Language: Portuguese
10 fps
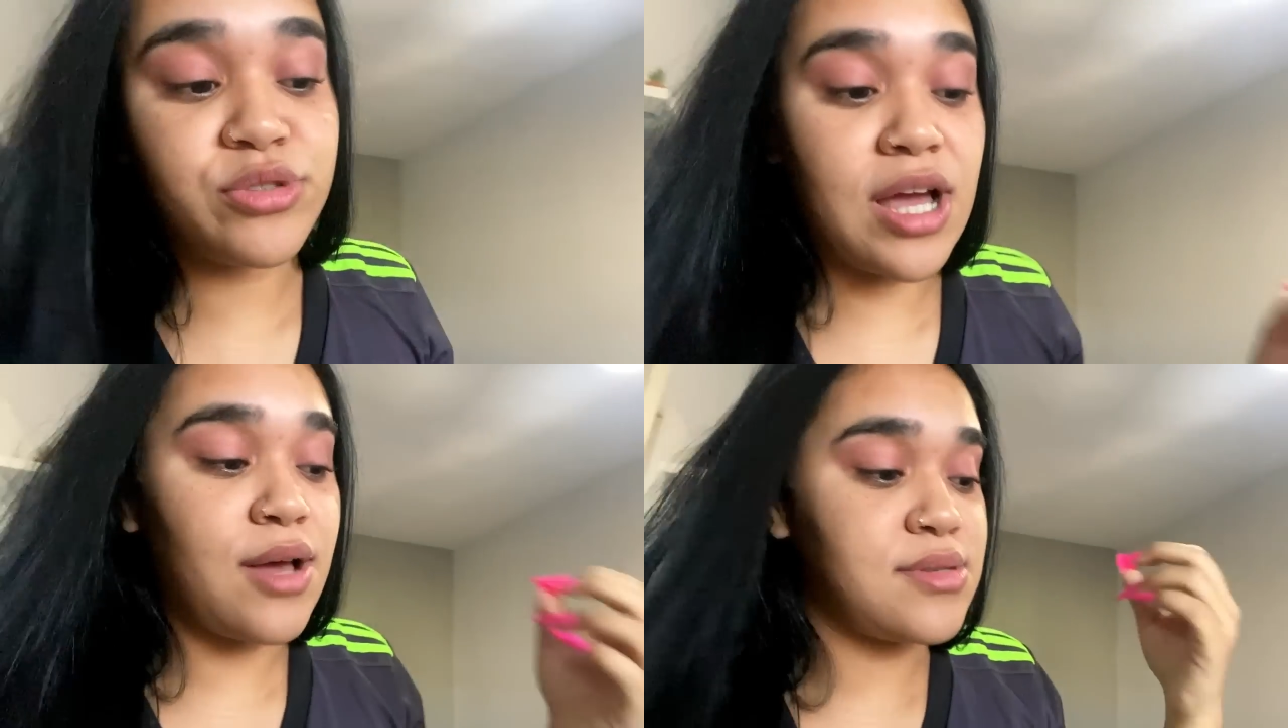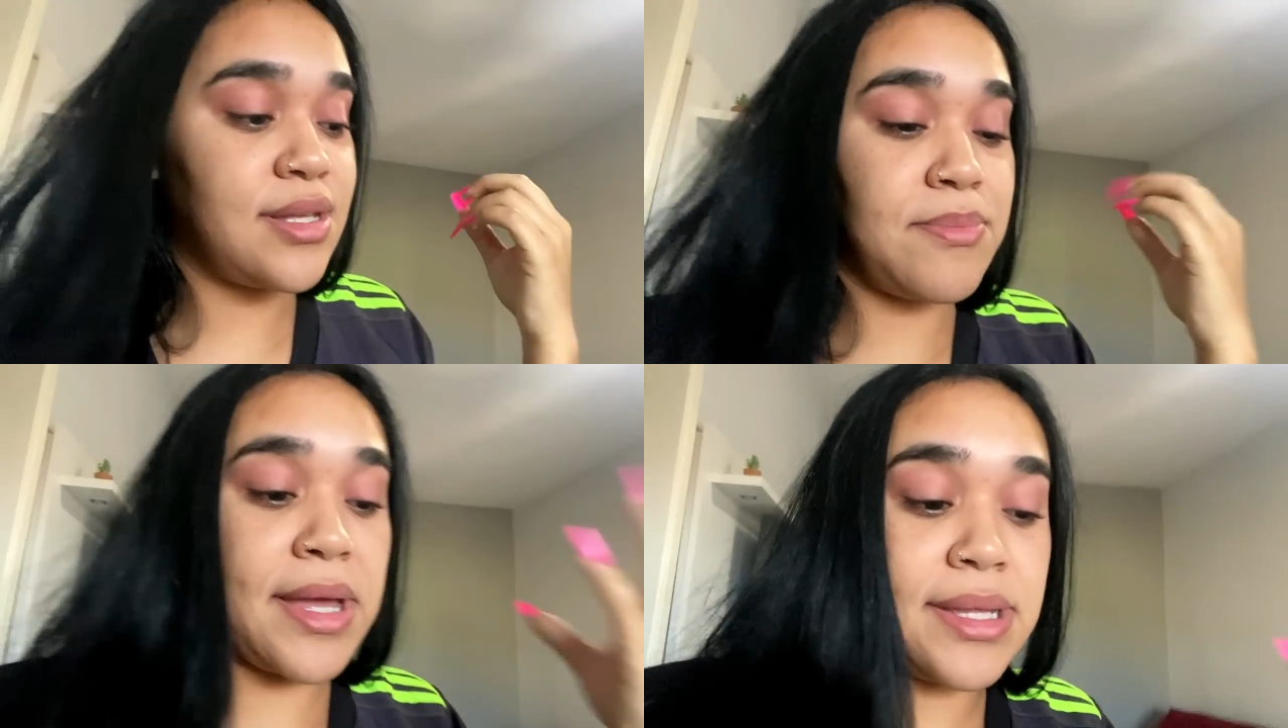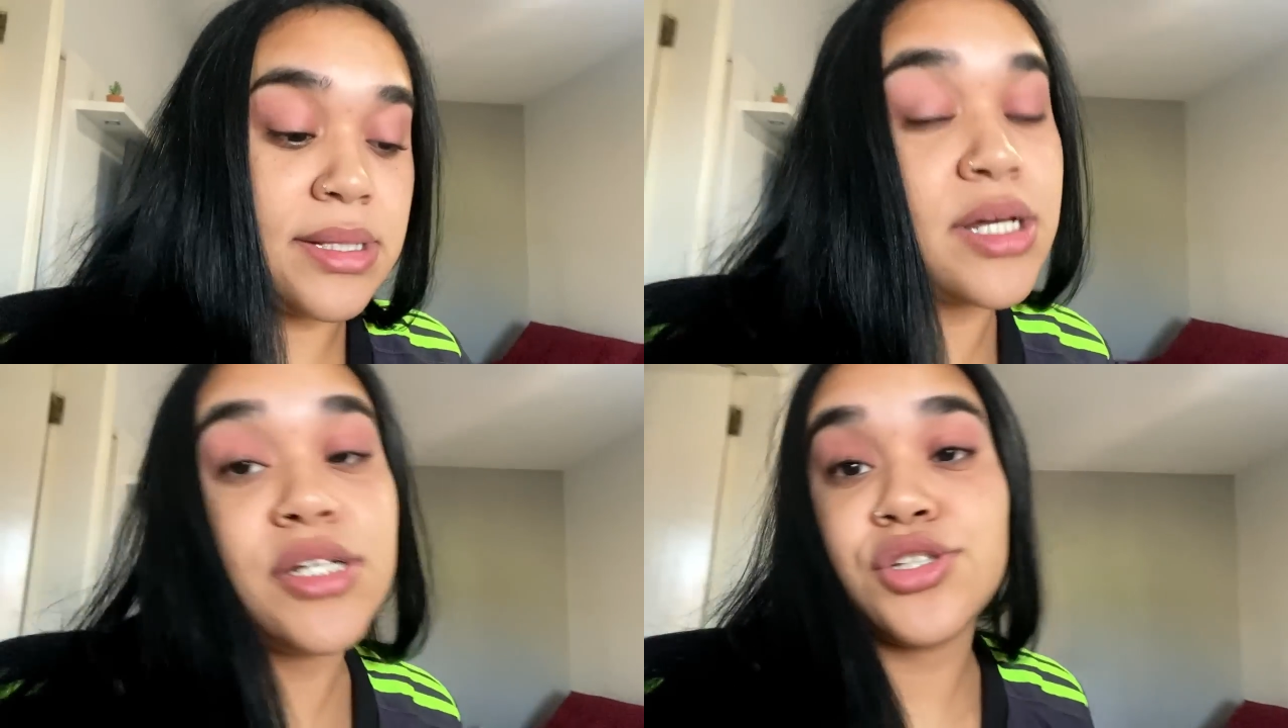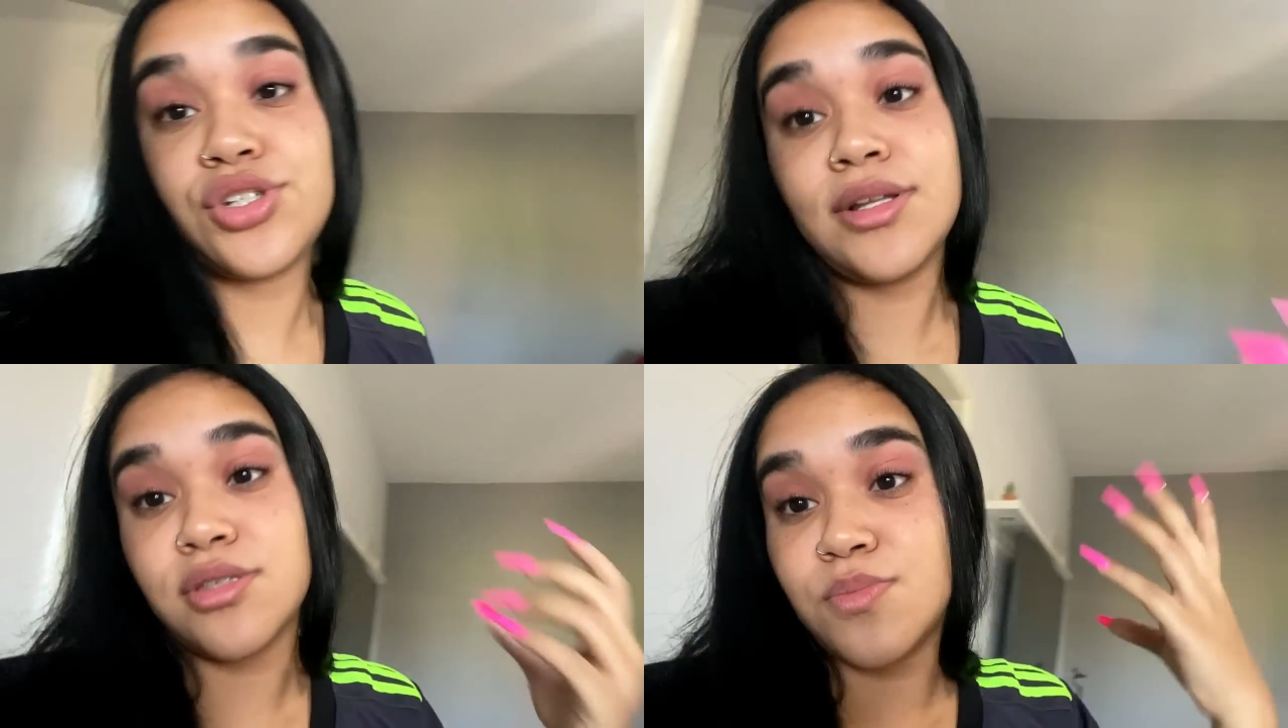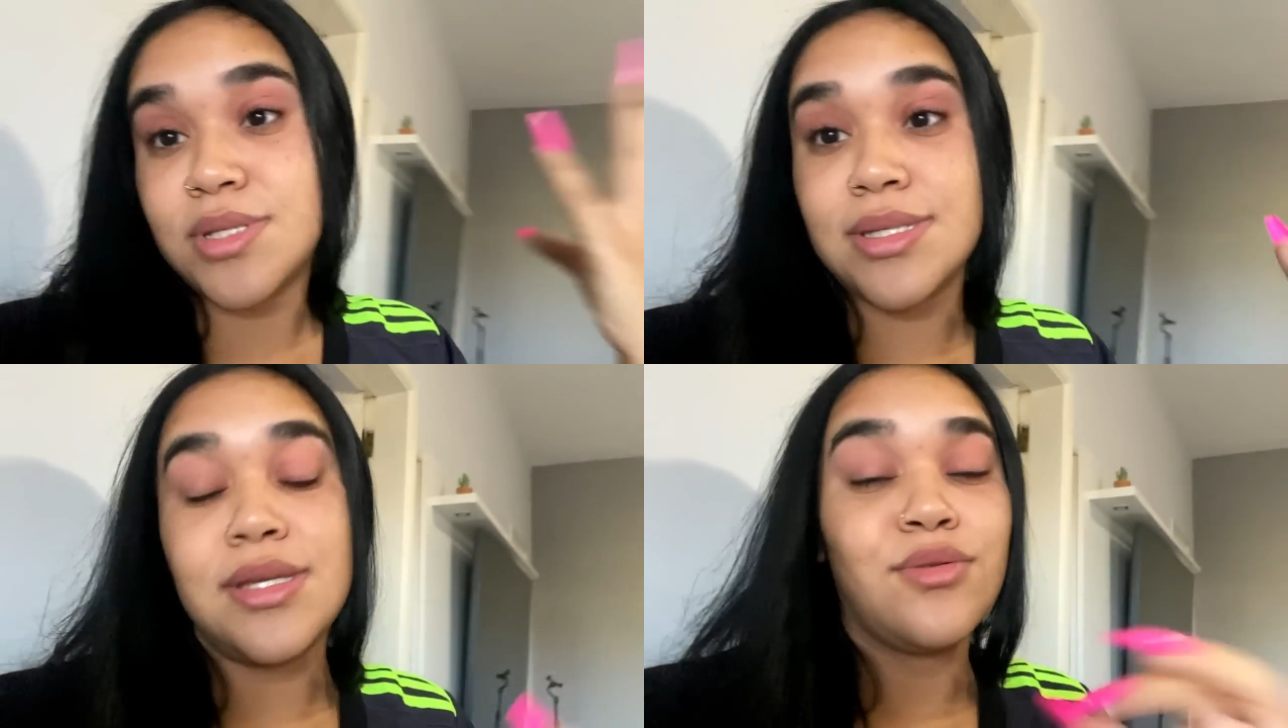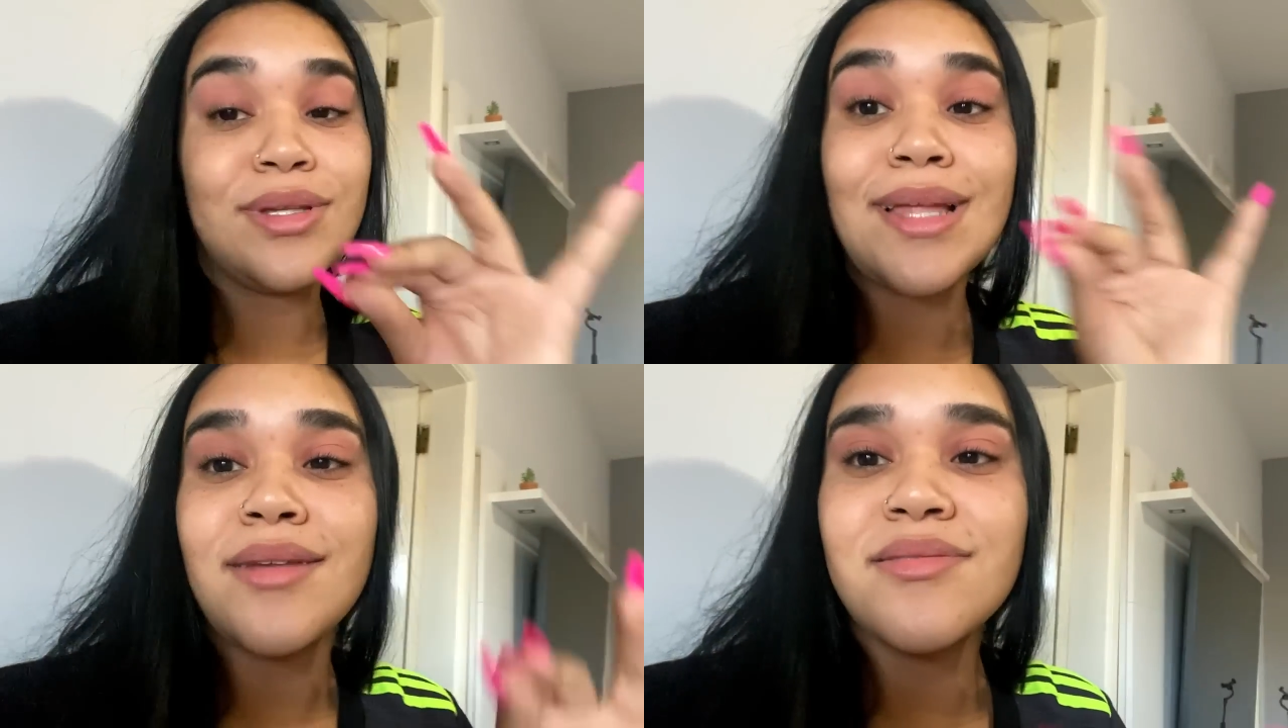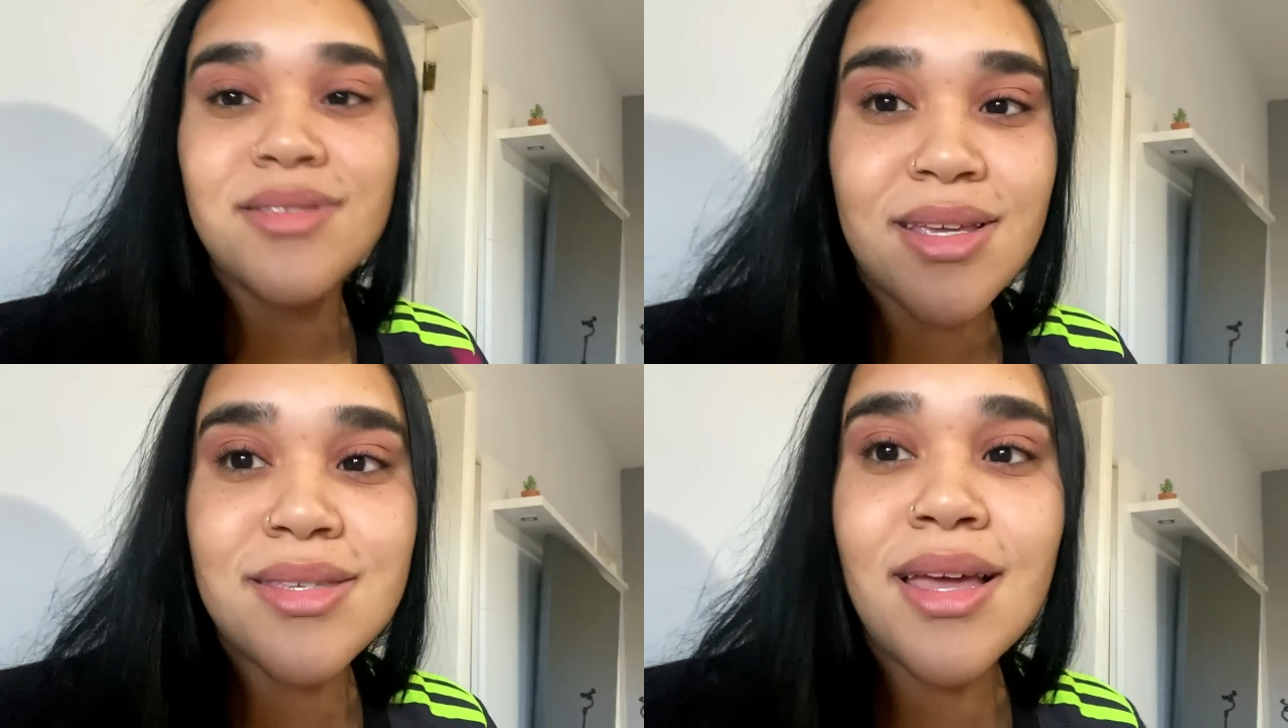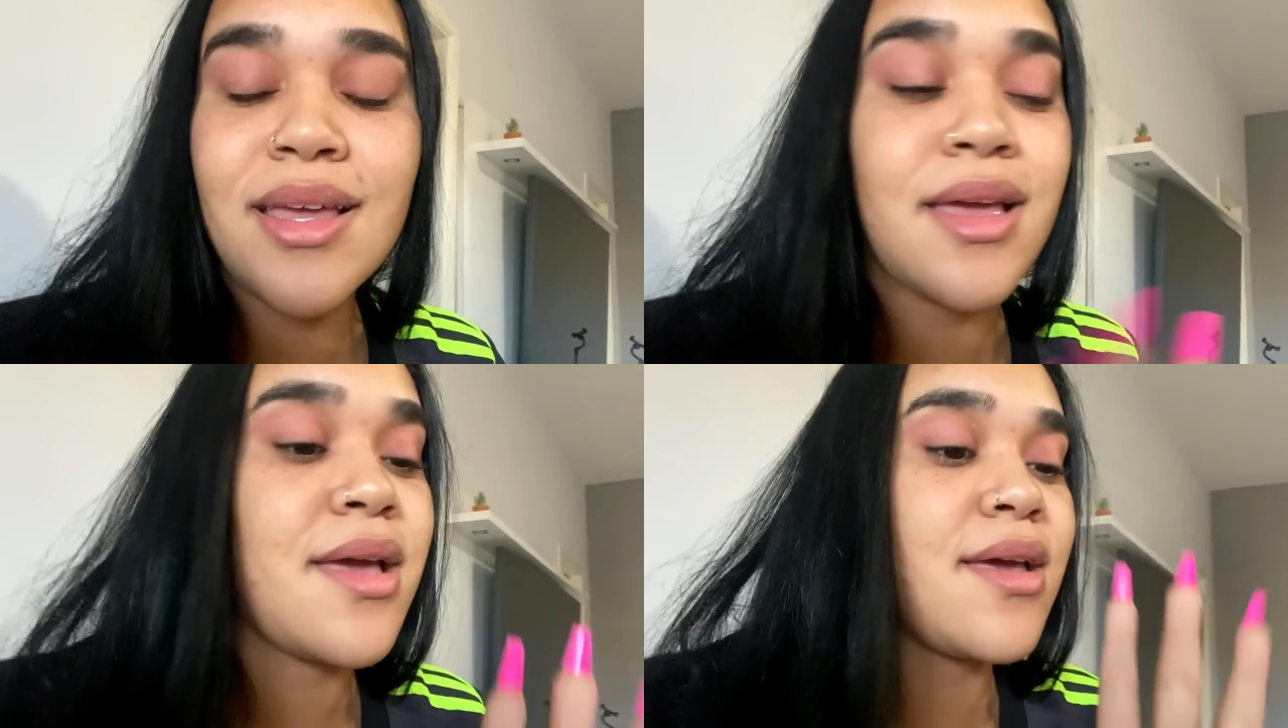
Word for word: já usei demaquilante, lenço umedecido e nada disso aqui sair.